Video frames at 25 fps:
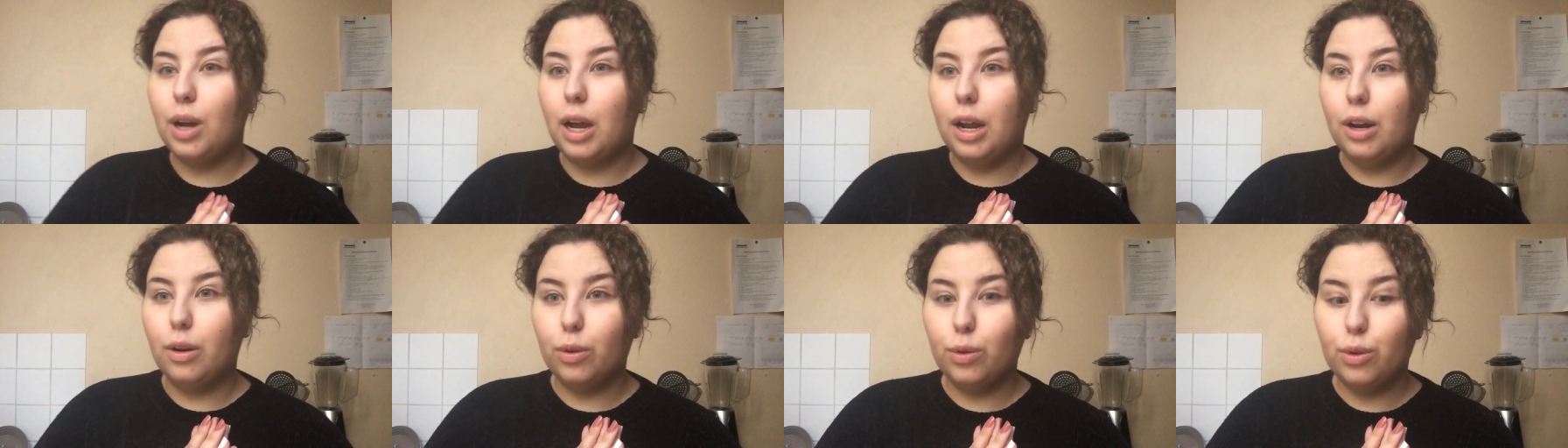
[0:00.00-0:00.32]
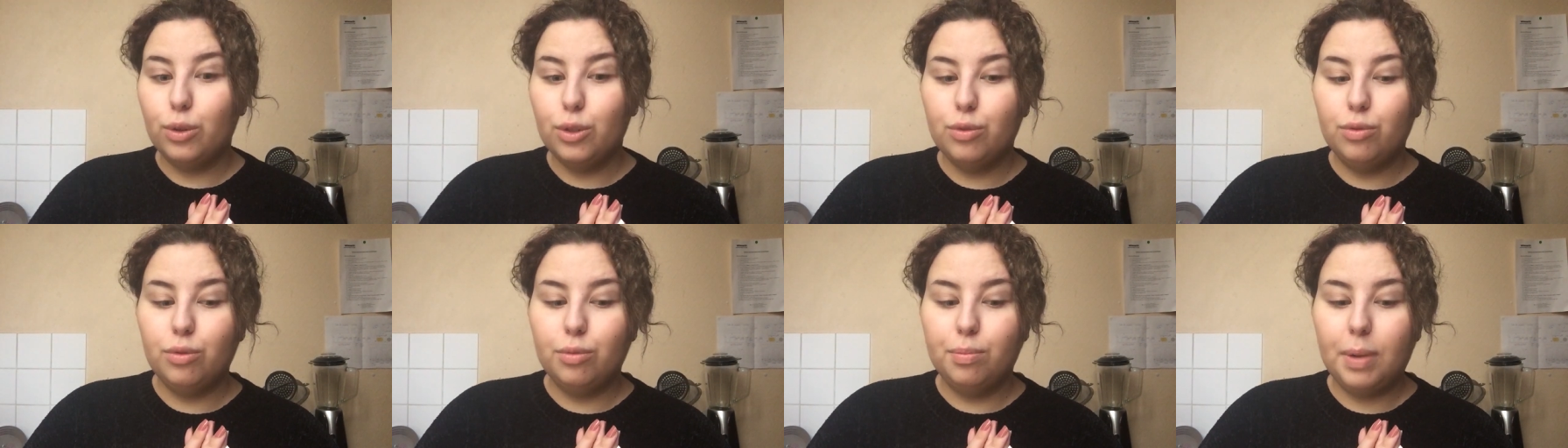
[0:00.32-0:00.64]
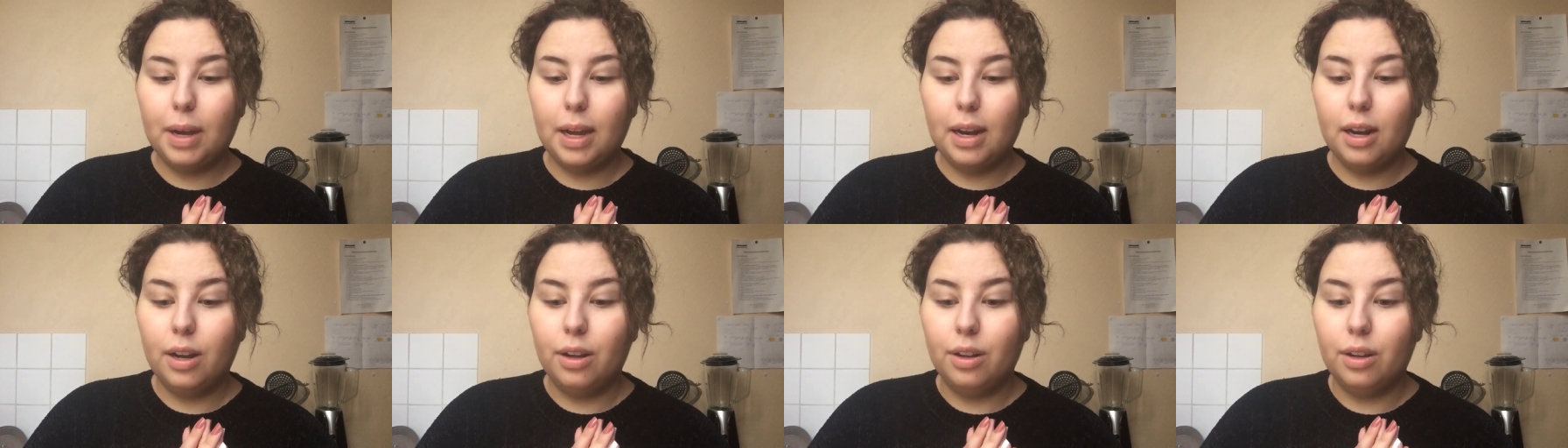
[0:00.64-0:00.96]
Alors où je vous
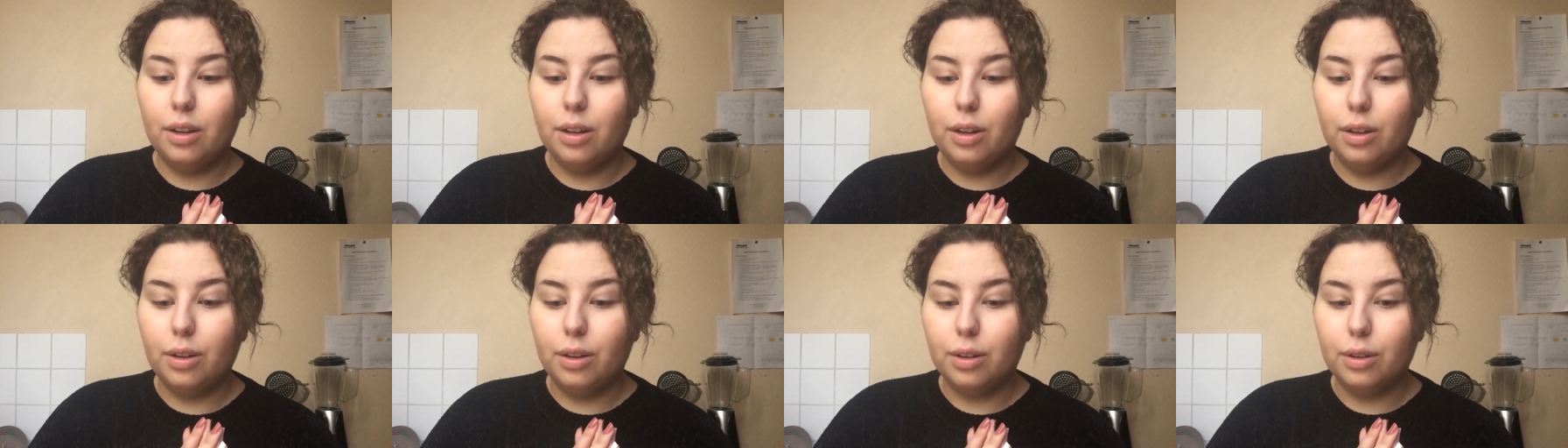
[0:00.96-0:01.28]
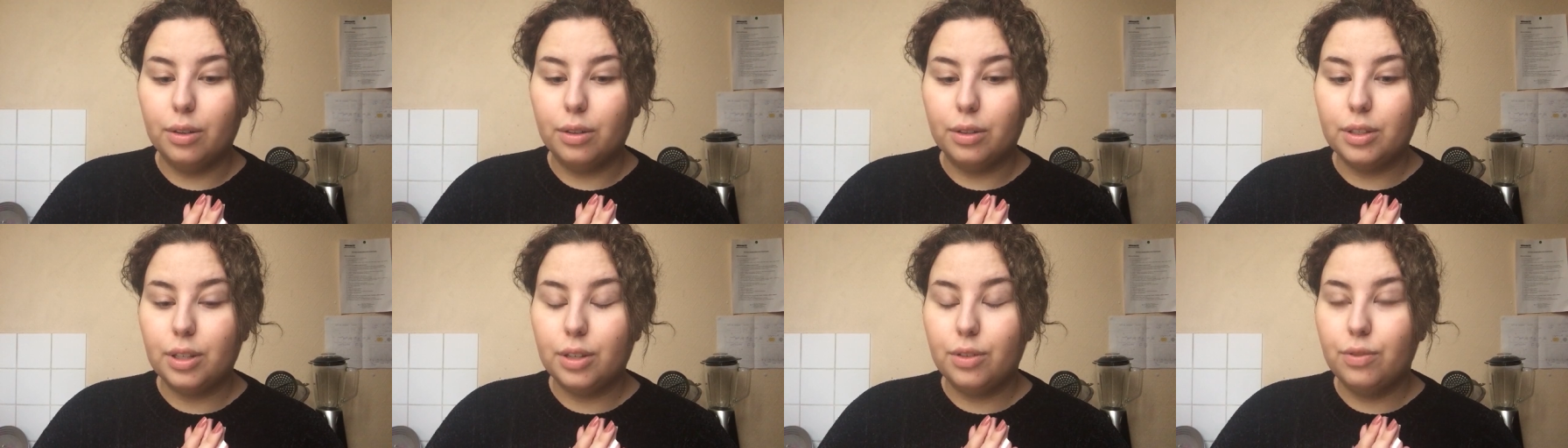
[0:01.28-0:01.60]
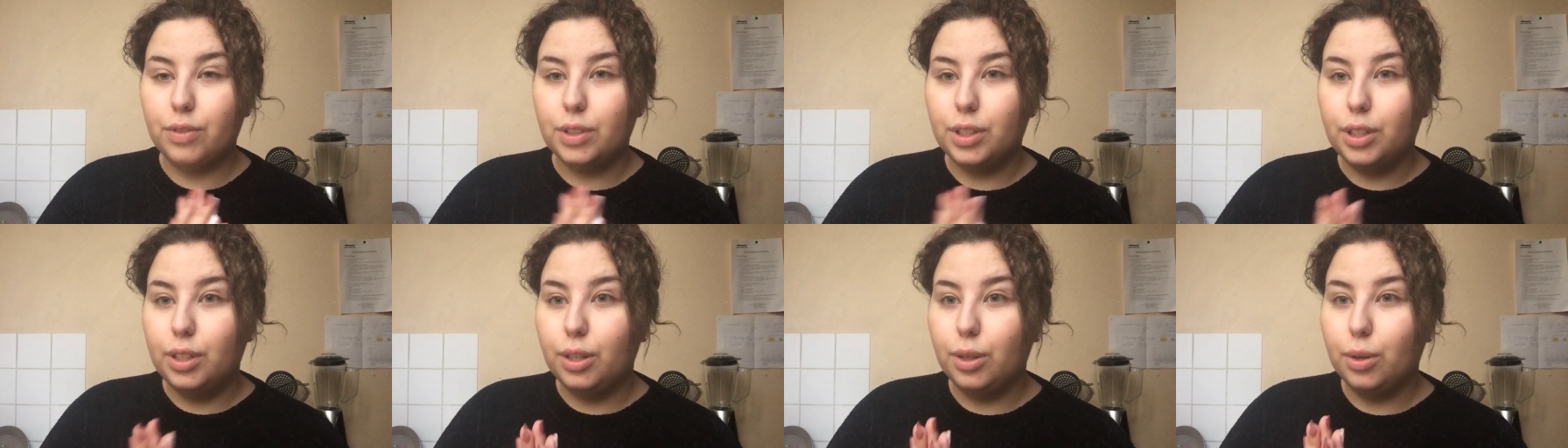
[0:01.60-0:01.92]
parle, euh, cette
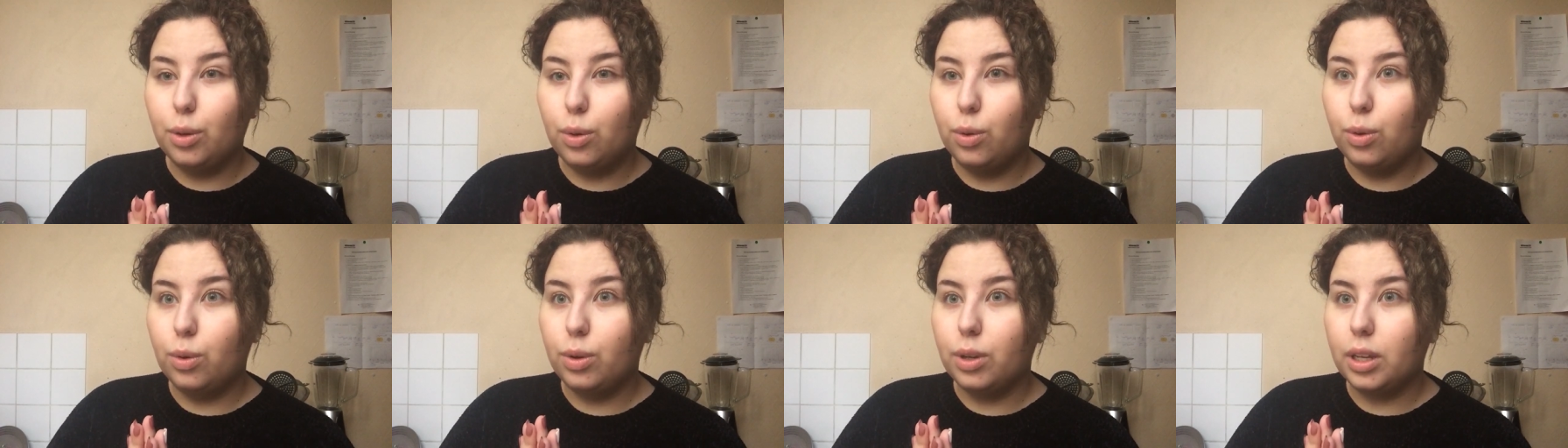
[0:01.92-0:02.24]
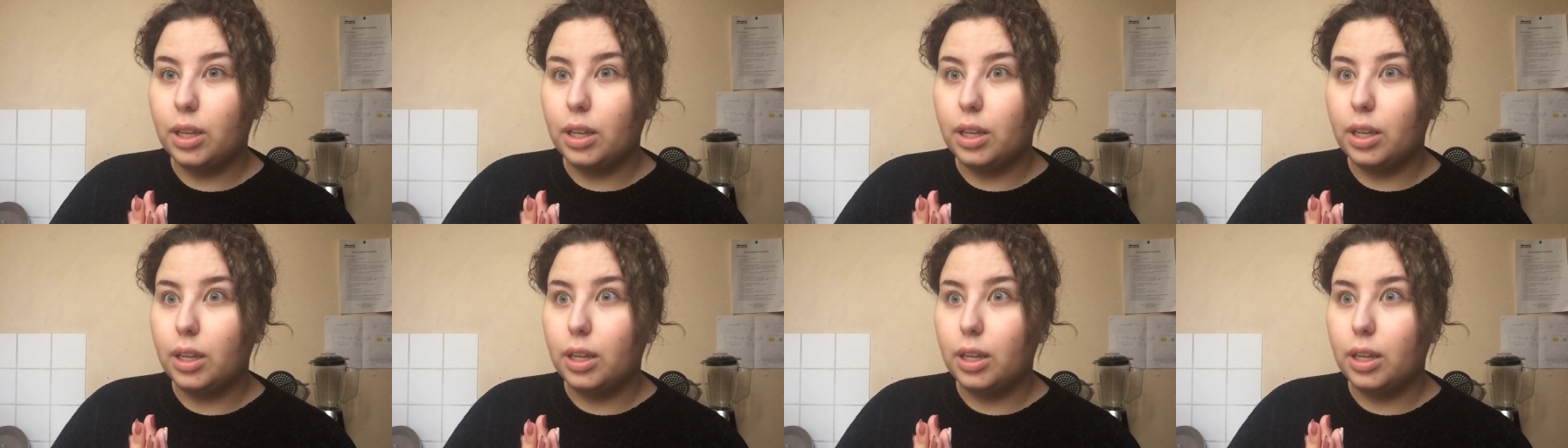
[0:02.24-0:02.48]
vidéo